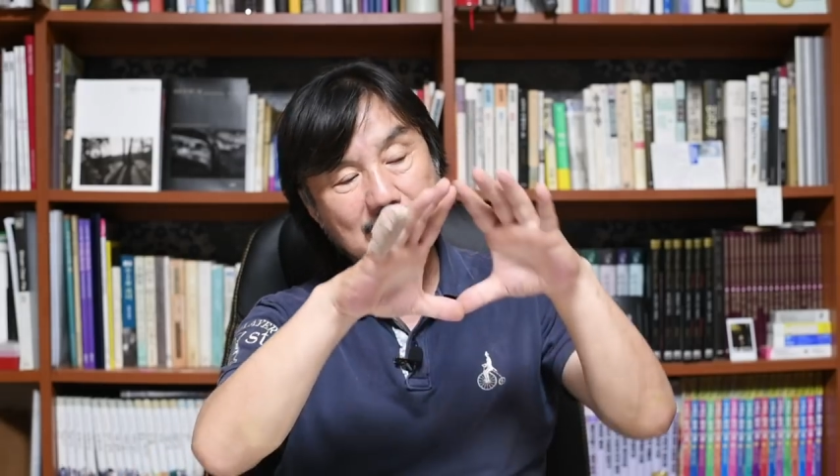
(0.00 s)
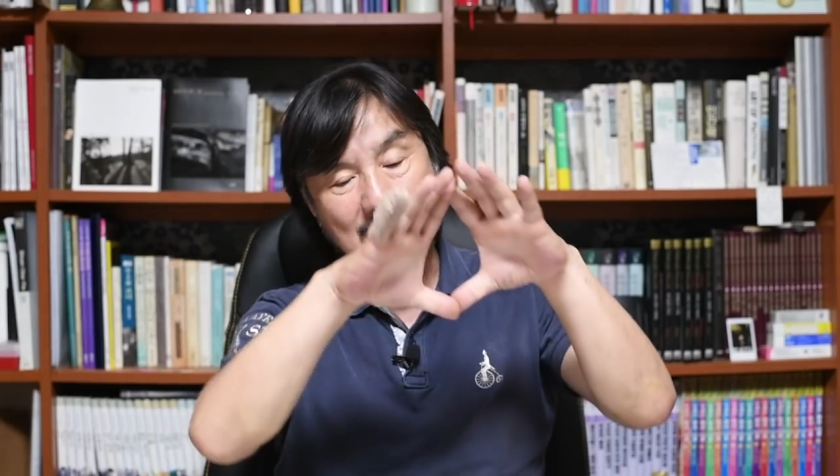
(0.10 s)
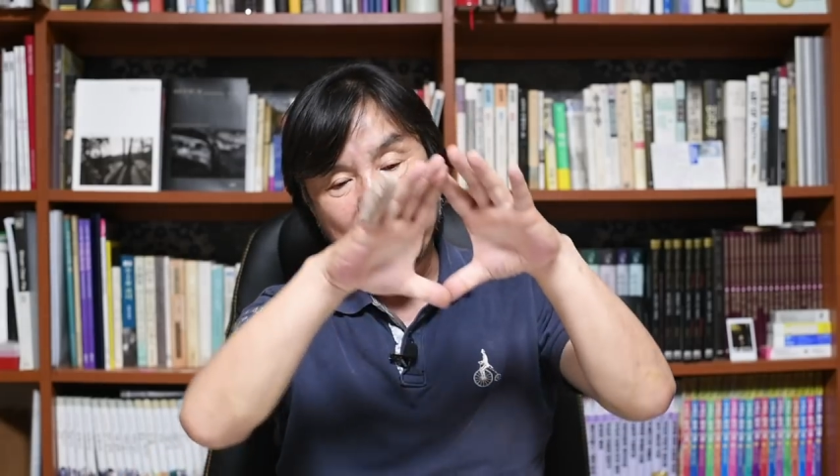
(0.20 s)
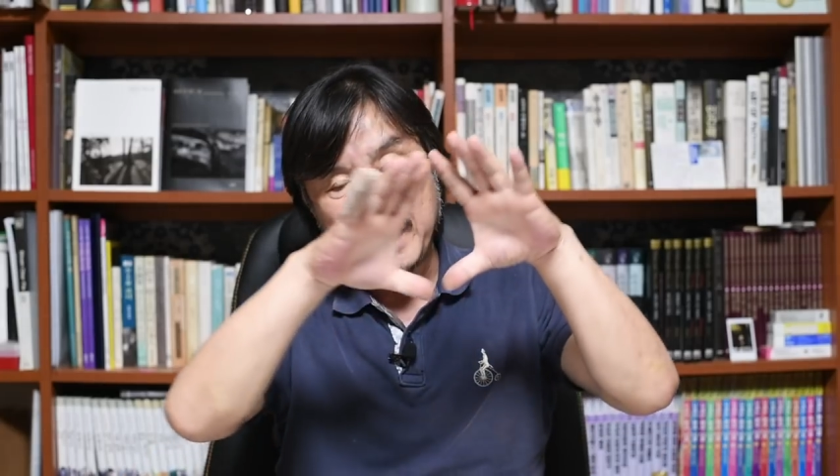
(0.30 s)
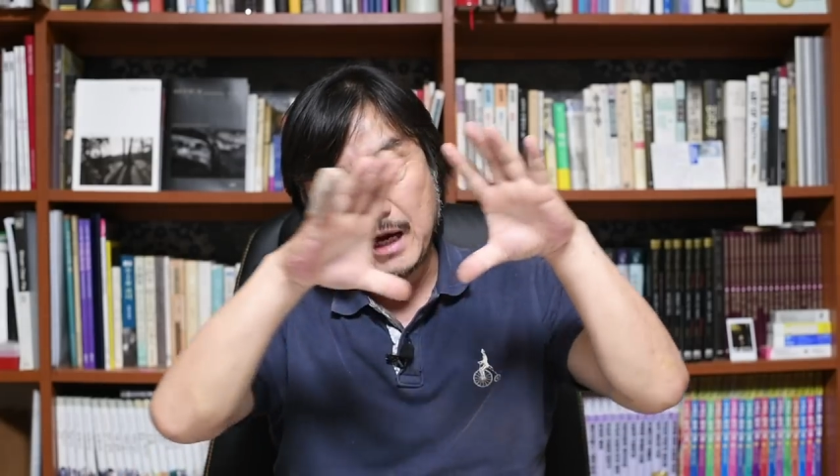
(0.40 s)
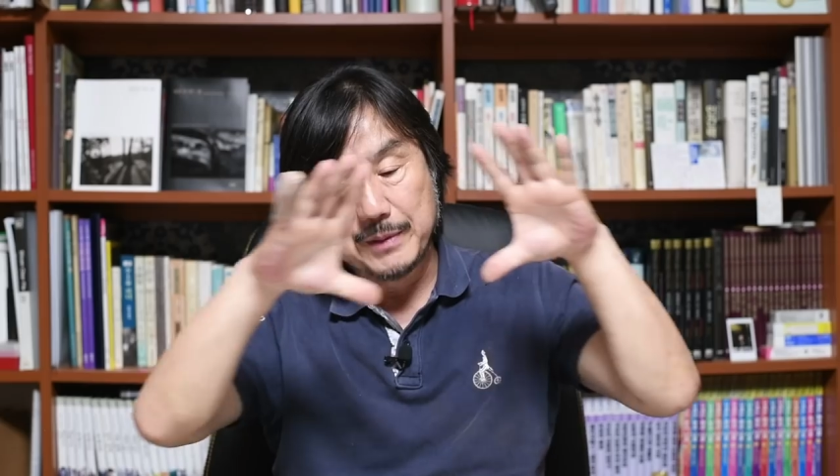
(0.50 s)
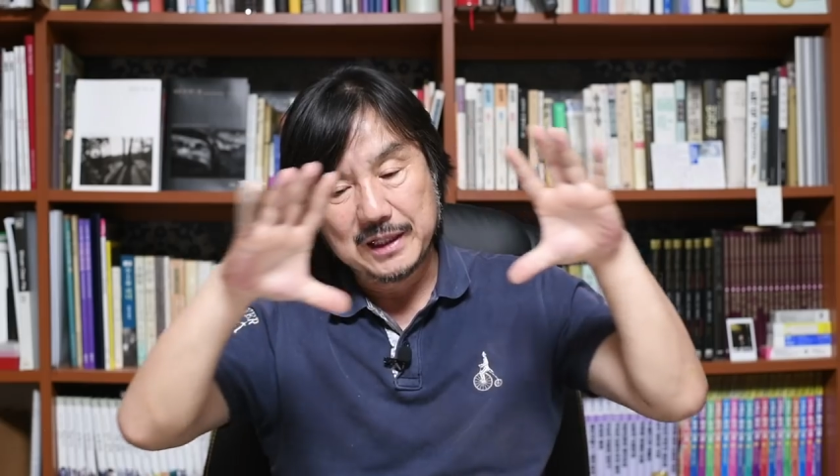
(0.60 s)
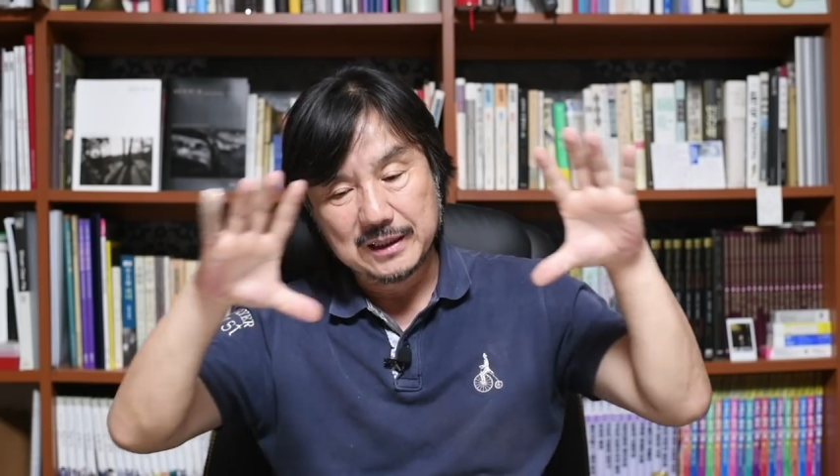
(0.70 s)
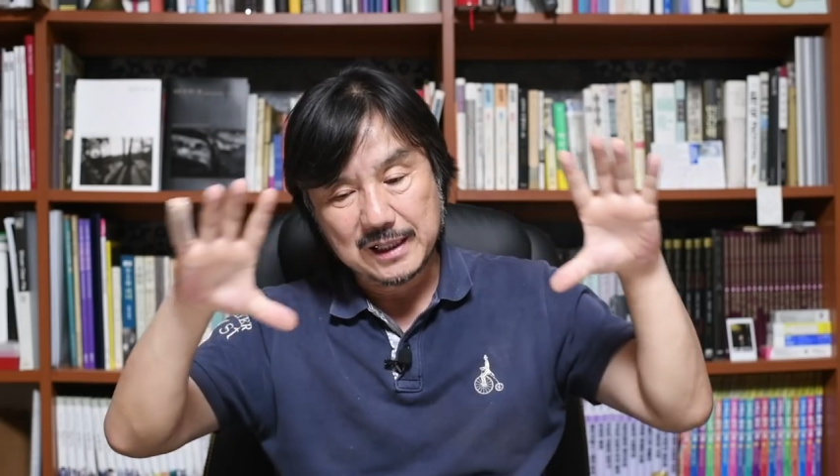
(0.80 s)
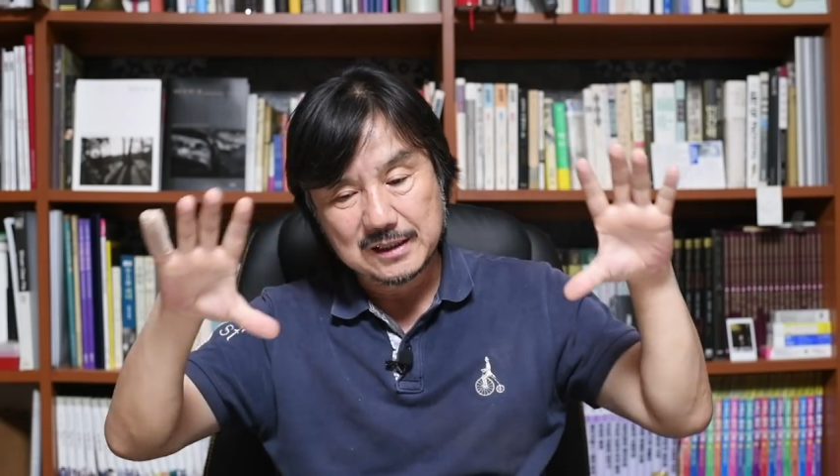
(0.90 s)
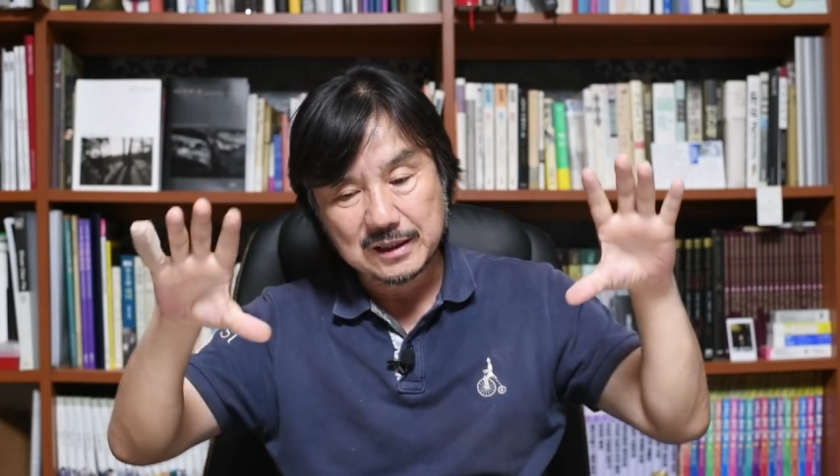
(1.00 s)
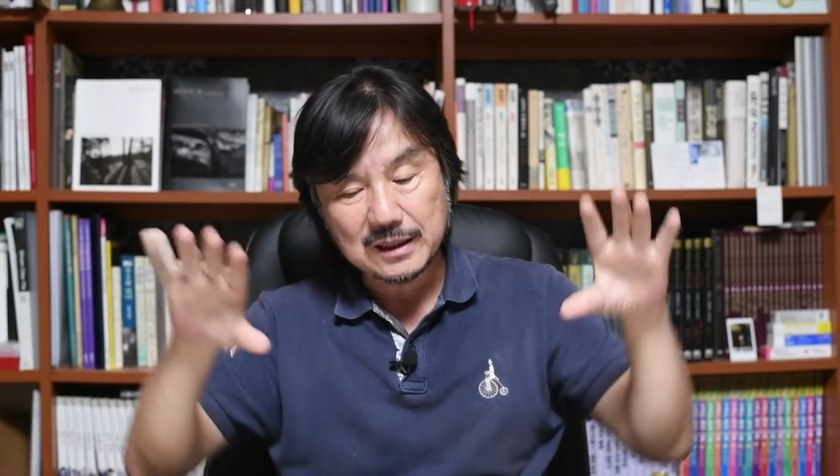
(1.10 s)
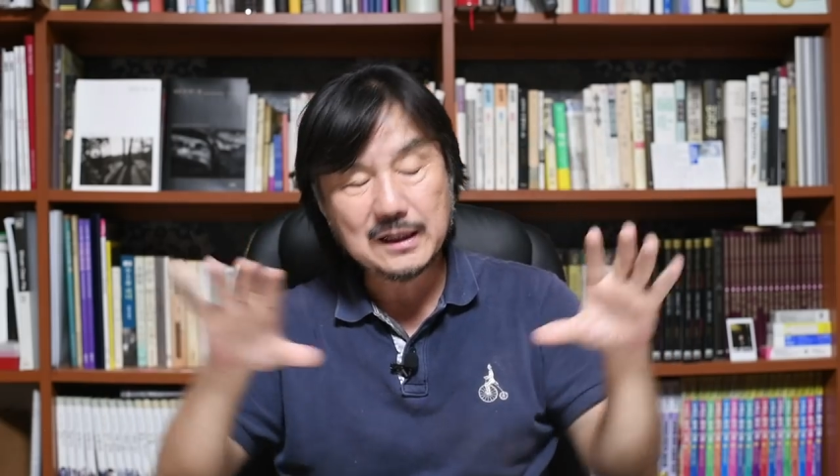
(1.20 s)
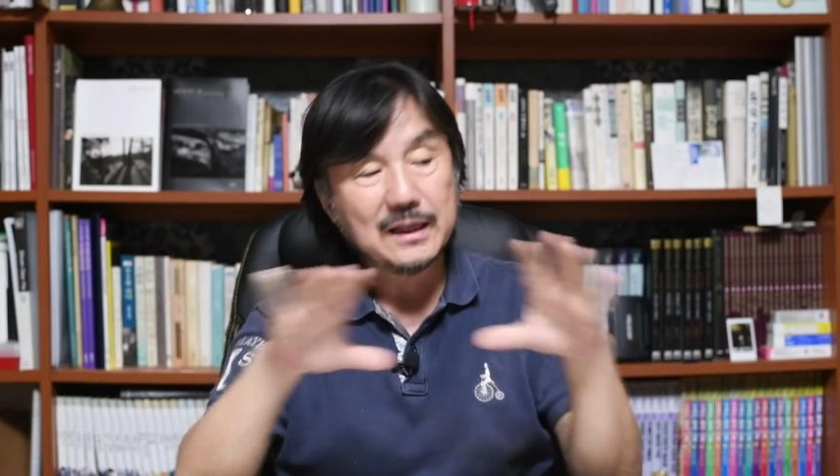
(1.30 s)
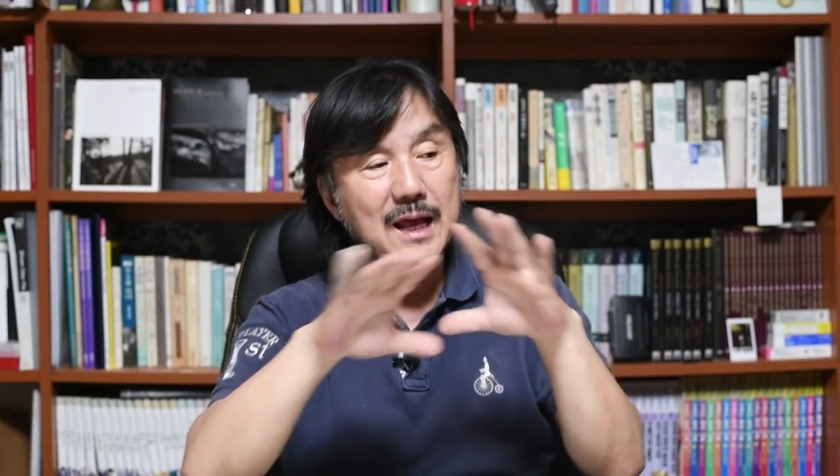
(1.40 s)
하나의 화면이 되겠잖아
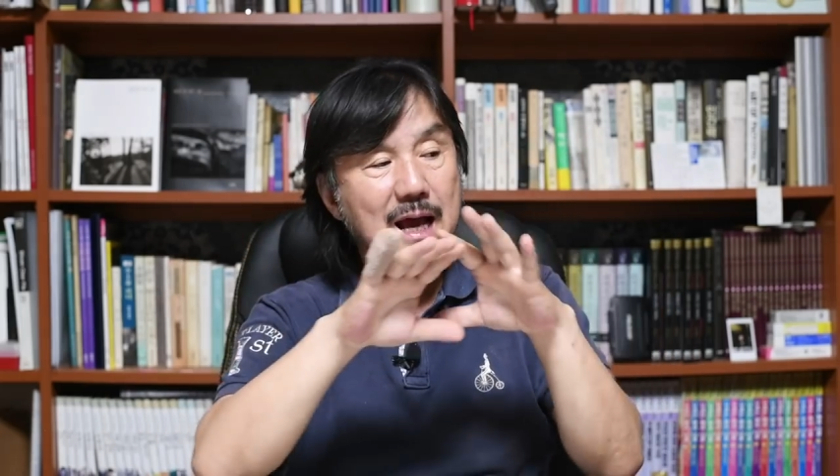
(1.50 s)
그러니까